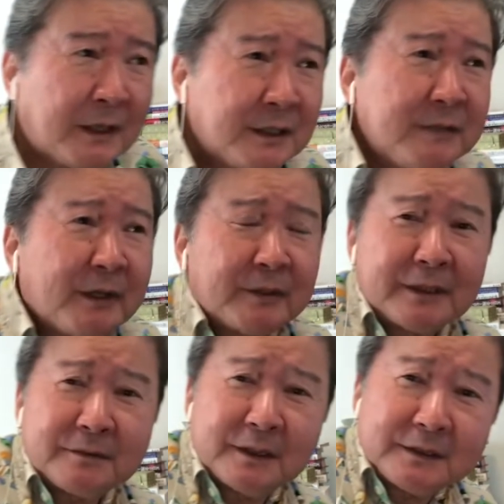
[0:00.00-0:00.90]
今はな
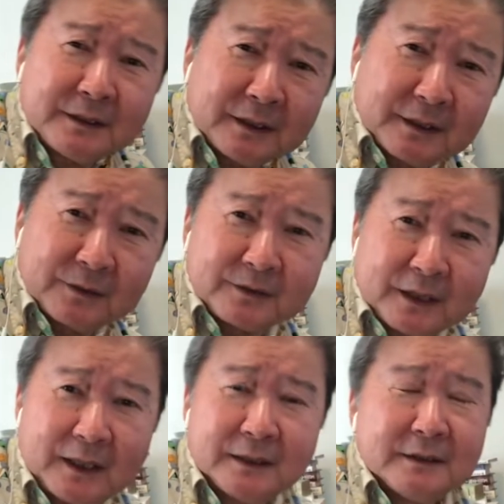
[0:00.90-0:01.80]
くなっちゃったんだけど
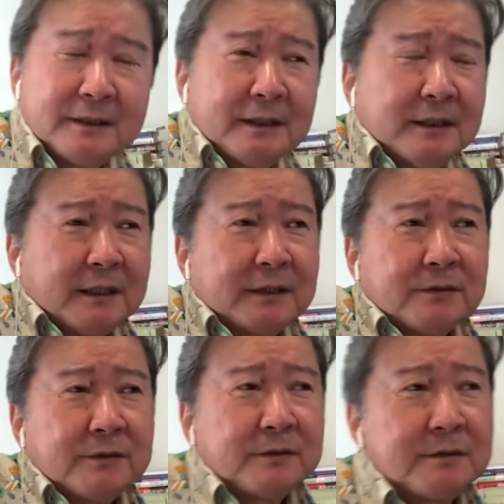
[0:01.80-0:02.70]
さ、あ
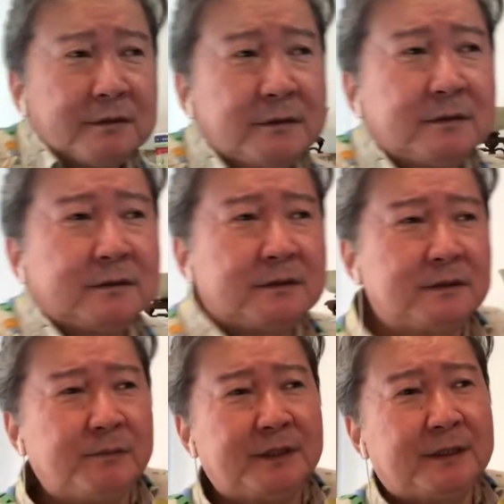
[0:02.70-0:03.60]
のー、
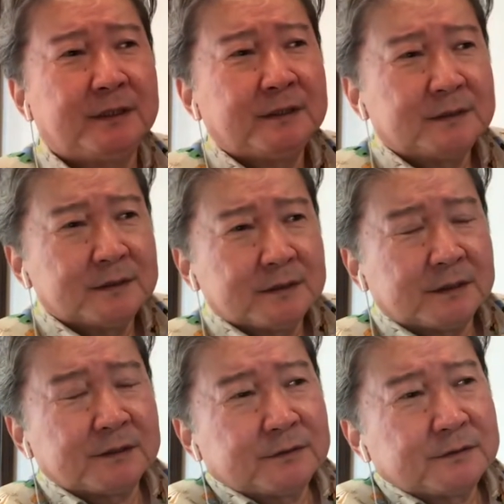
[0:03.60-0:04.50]
やっぱね、
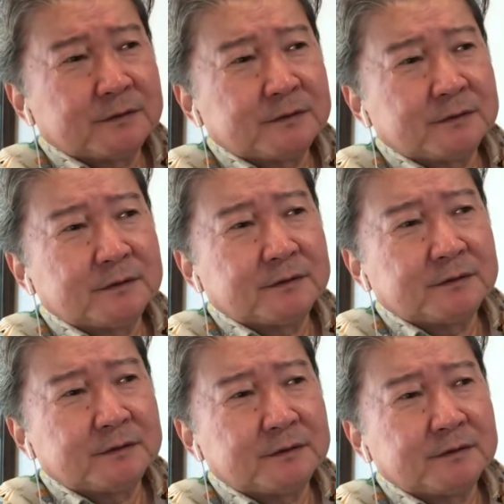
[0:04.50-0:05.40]
あ
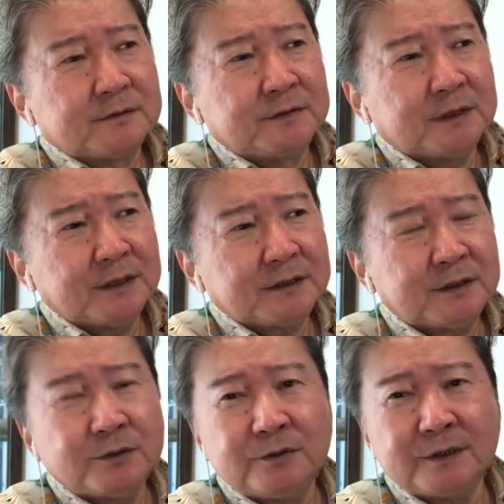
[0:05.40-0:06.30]
のー、昔か
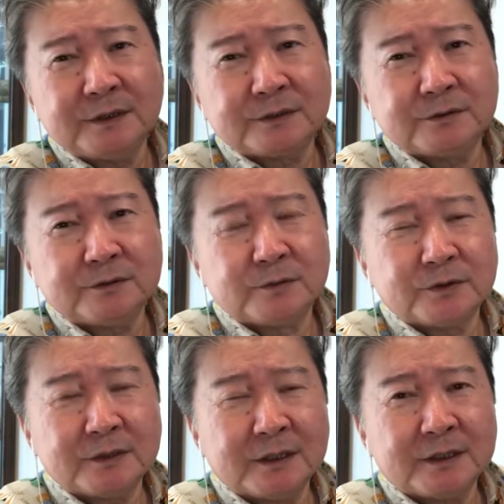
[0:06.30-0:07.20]
らここはね、すごく
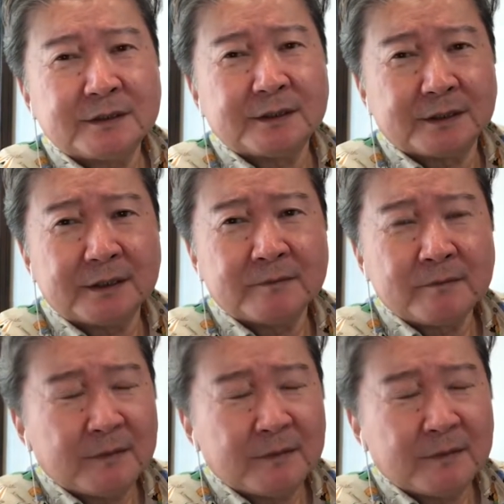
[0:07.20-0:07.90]
問題があってね、